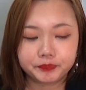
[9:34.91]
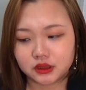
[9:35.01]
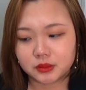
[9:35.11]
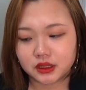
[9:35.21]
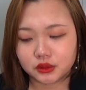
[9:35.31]

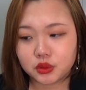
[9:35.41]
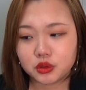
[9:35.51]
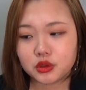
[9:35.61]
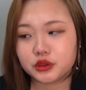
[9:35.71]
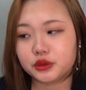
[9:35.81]
まあ
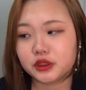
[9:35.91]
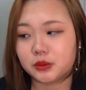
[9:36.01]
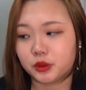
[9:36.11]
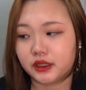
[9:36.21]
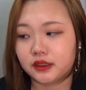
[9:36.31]
高校の時
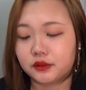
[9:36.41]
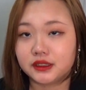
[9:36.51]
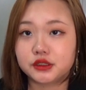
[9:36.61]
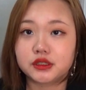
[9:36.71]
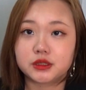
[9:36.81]
もね
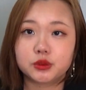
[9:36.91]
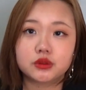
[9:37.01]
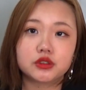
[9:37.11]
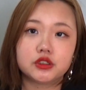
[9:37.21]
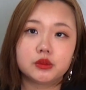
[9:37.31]
私は自分
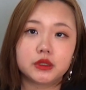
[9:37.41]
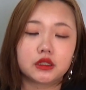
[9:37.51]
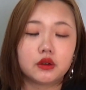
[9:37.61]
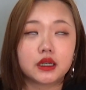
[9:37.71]
の強みとか